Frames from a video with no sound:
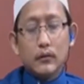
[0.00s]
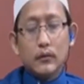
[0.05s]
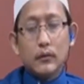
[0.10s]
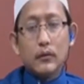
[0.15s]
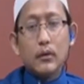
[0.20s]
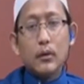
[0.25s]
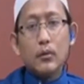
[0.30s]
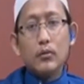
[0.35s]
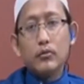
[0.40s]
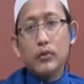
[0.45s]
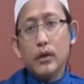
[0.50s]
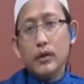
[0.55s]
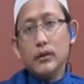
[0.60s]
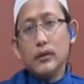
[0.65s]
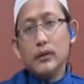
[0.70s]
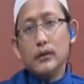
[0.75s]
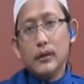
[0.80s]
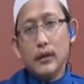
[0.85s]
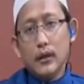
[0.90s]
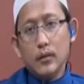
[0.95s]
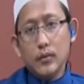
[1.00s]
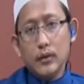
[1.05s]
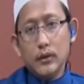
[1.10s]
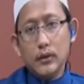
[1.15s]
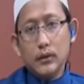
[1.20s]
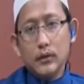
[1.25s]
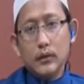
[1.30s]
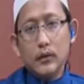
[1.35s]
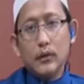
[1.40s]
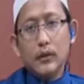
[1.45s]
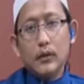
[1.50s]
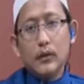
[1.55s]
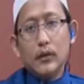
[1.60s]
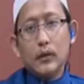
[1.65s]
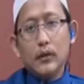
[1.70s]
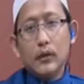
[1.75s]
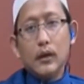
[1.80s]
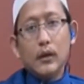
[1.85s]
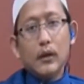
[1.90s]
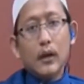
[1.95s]
Engkau sayyid kami
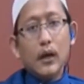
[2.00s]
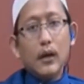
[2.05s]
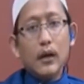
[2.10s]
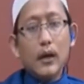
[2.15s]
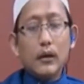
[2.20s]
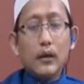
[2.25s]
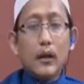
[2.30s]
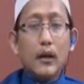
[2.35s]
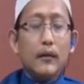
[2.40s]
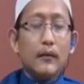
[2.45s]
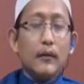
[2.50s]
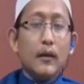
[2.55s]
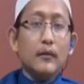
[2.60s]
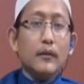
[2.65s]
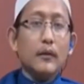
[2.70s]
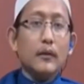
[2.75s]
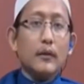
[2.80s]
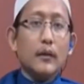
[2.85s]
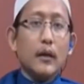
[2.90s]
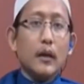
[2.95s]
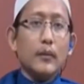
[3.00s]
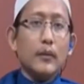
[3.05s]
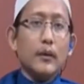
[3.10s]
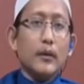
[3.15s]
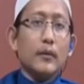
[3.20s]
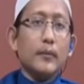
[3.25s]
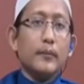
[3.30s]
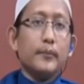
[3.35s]
dan anak dari sayyid kami.